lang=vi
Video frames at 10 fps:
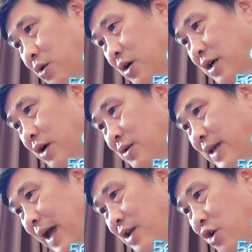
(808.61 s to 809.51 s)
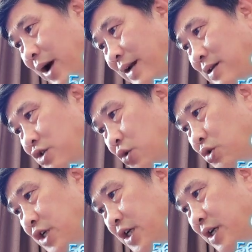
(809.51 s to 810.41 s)
cuộc đấu giá do hắn
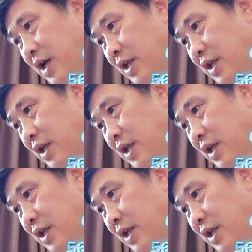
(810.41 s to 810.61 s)
chủ trì